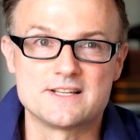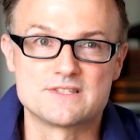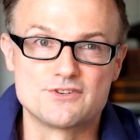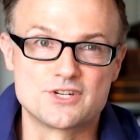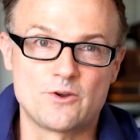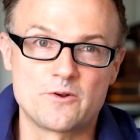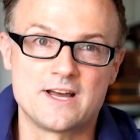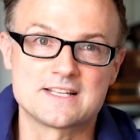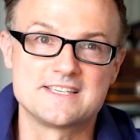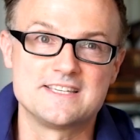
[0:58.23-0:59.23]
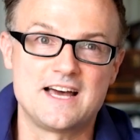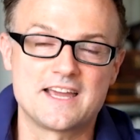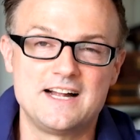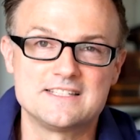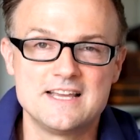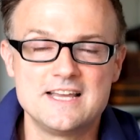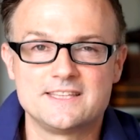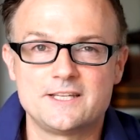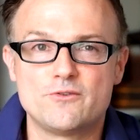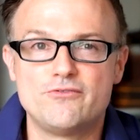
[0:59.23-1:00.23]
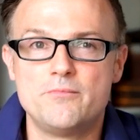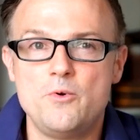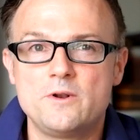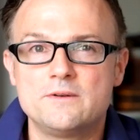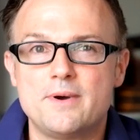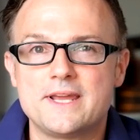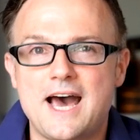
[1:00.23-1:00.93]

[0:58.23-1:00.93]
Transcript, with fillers: inzwischen 89 Jahre alt, Nettovermögen bei